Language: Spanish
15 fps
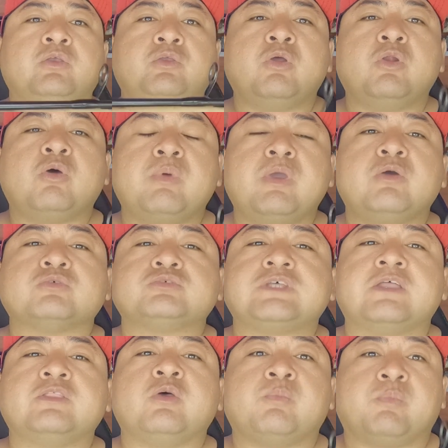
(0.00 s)
Yo lo vengo
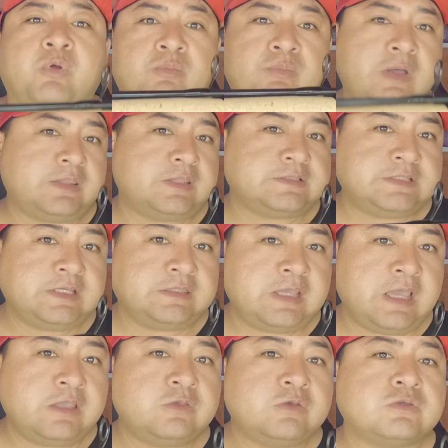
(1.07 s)
usando por más de
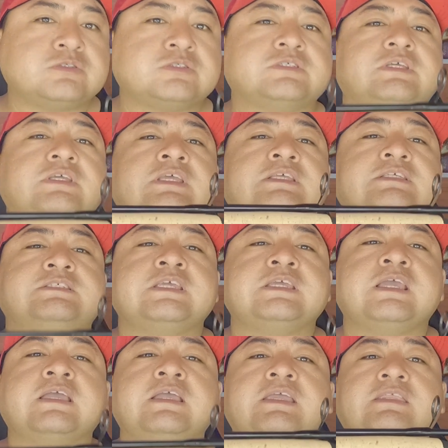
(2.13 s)
7 años y
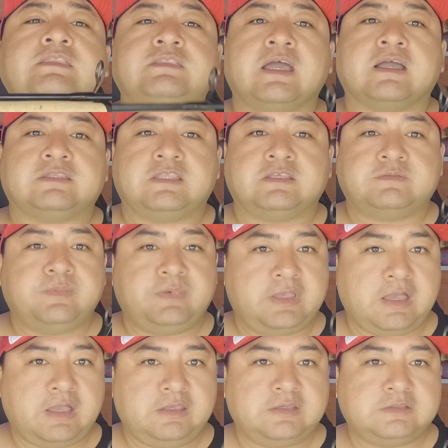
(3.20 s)
siguen intactas mis
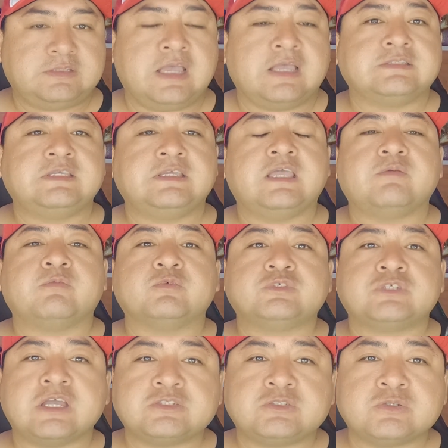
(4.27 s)
cañas. Así que
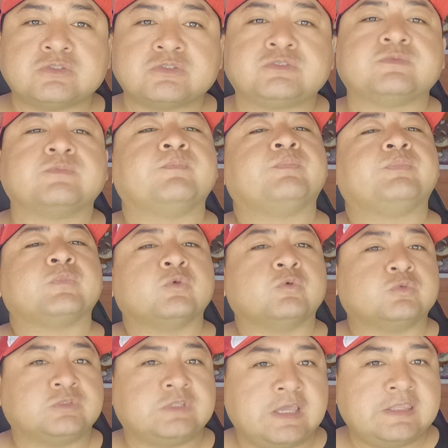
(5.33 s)
muchachos,
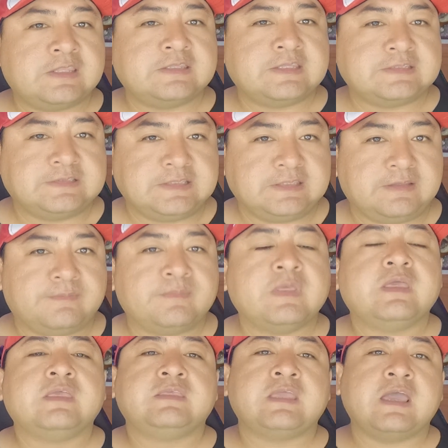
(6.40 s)
ustedes deciden.
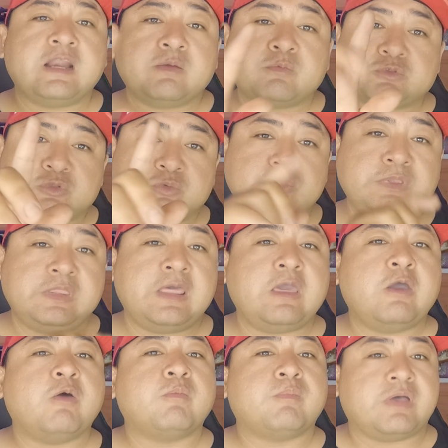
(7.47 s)
Y haremos un
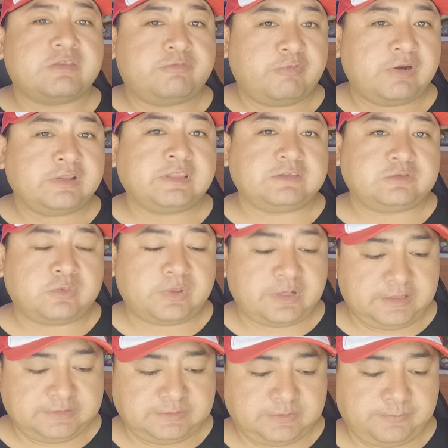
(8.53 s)
video más fuerte
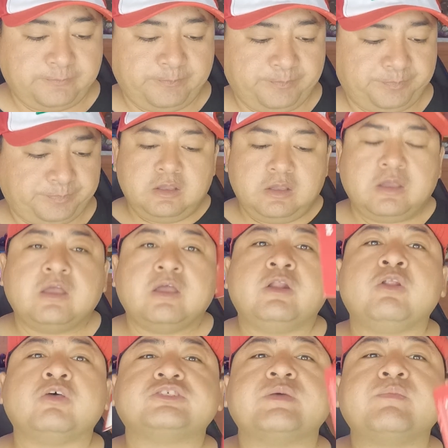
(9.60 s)
sobre eso.
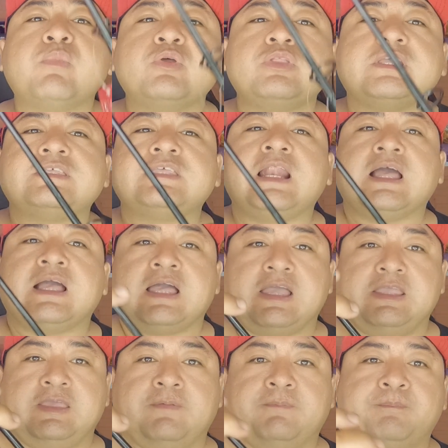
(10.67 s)
Los embones de la
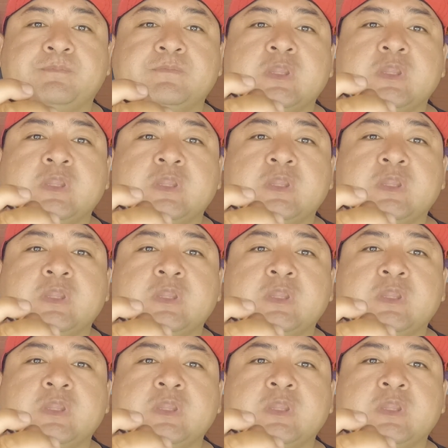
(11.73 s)
caña.